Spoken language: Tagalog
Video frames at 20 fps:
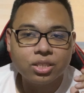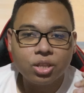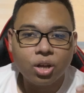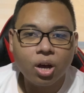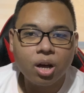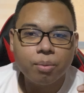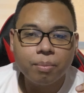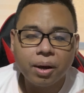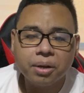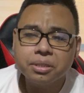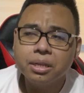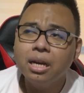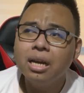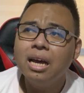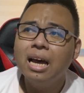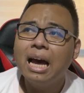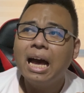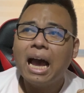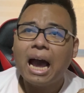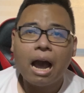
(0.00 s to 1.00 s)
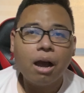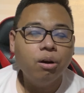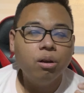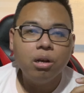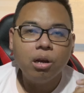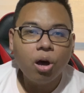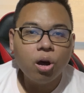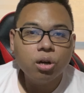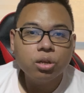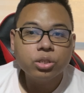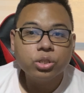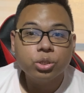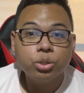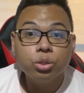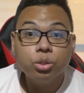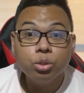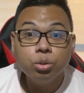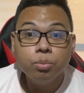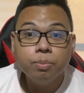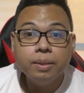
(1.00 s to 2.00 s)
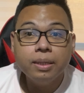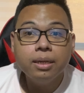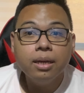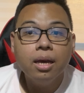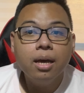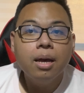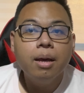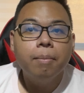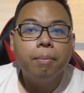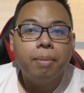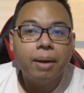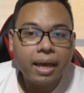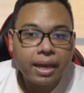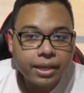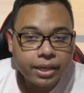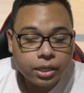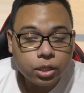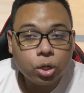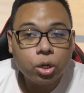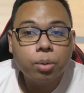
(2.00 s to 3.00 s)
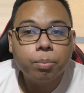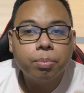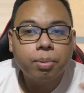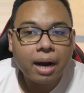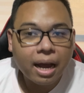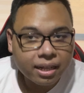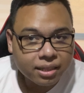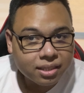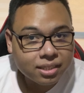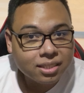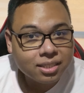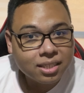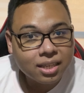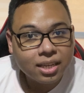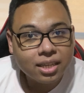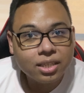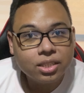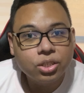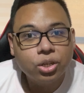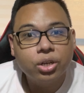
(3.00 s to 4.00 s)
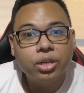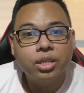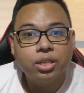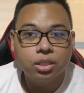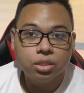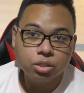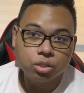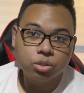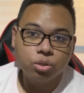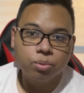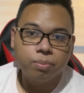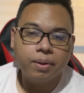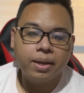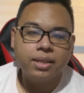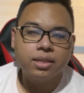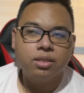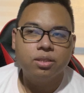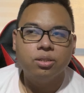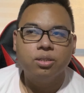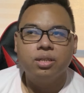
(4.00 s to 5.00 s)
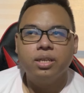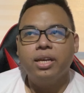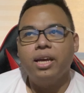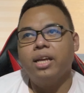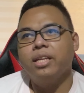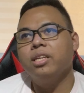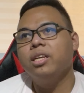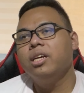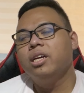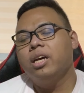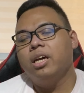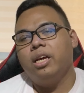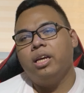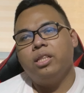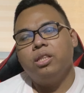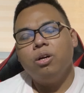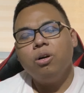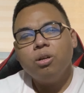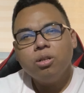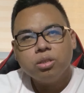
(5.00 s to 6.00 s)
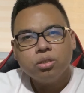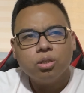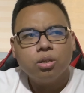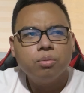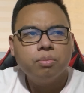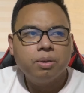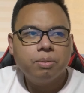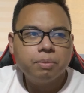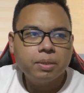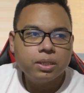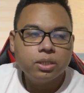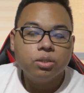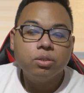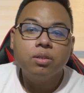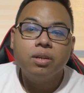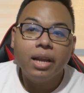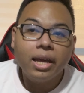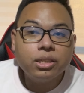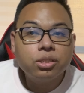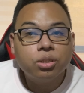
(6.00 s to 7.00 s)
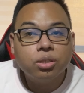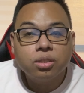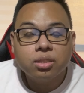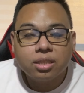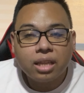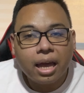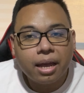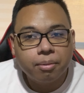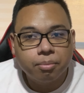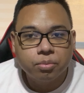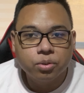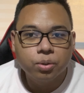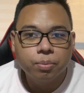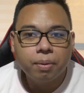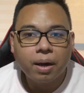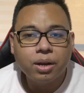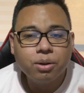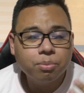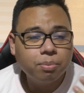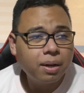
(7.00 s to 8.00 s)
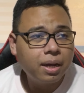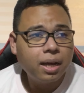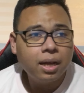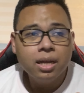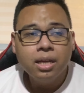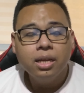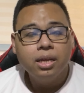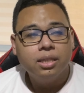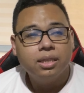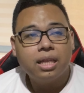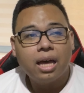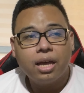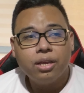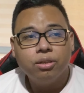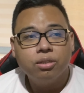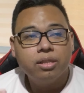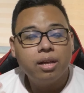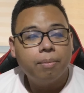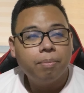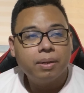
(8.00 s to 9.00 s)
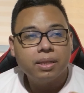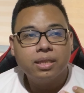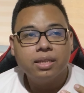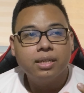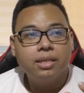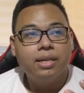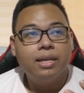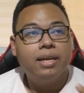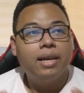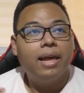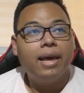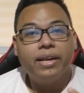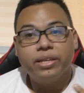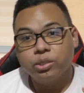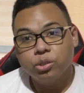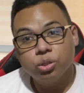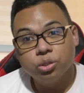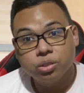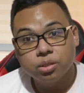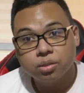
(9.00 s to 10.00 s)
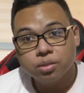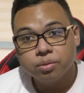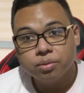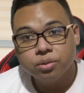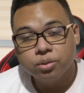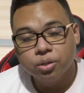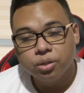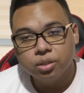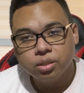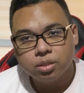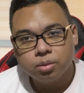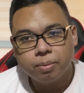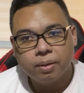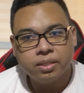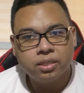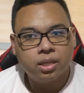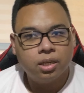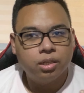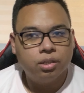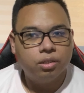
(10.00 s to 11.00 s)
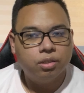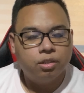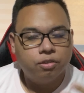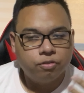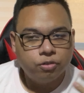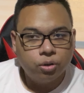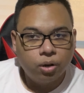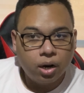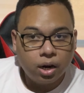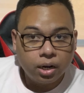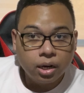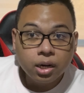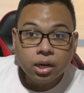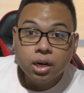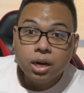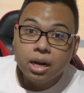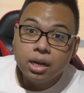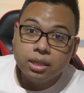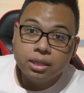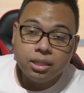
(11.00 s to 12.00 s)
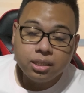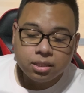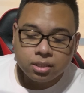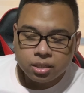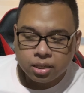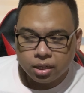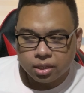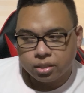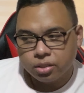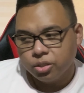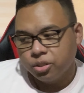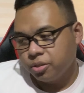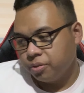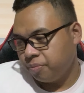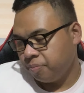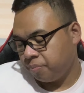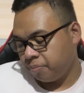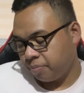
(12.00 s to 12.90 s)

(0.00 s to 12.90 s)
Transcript: talk about how long should you be playing or practicing your instrument. No? Ayan. And also, maybe yung lesson time. No? Paano ba tayo dapat nagle-lesson? No? Especially if you are teaching. No?